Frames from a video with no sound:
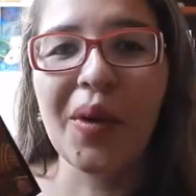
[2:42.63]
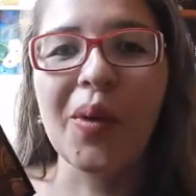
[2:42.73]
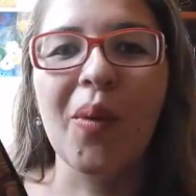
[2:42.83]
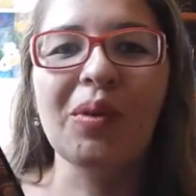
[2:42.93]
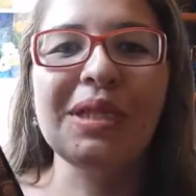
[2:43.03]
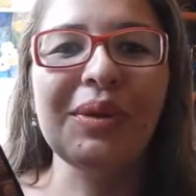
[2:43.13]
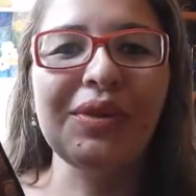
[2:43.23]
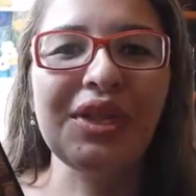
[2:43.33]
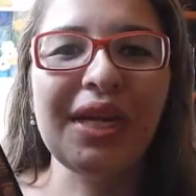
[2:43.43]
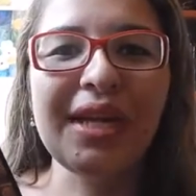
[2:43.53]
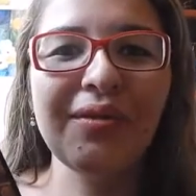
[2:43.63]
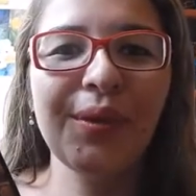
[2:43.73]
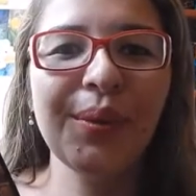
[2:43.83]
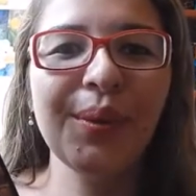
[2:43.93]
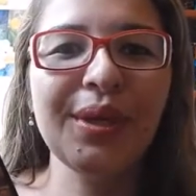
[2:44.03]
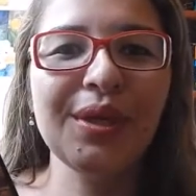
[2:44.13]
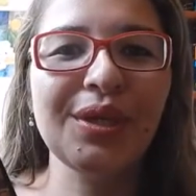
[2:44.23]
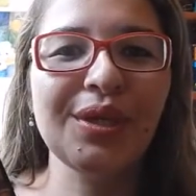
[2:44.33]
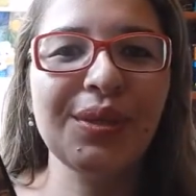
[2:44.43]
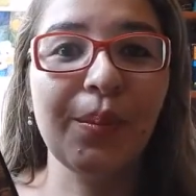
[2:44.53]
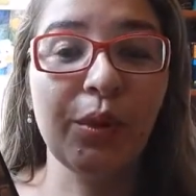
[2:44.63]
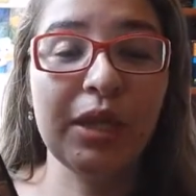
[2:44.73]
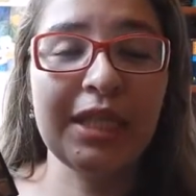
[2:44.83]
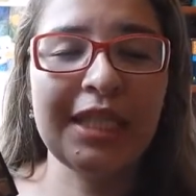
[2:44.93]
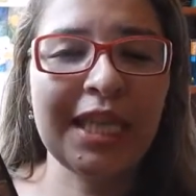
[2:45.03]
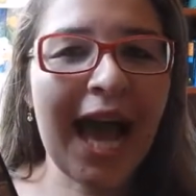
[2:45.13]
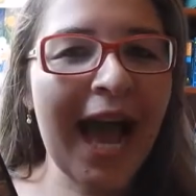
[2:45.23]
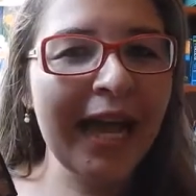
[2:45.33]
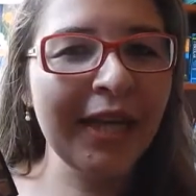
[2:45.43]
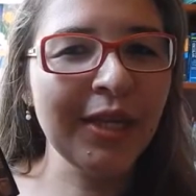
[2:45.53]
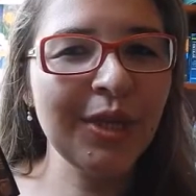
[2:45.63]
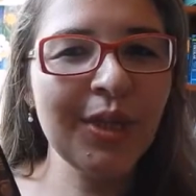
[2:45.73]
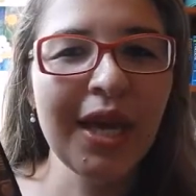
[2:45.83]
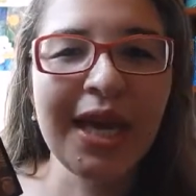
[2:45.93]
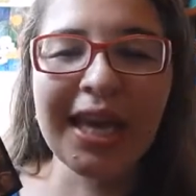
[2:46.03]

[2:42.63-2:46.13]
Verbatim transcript: com os seus livros policiais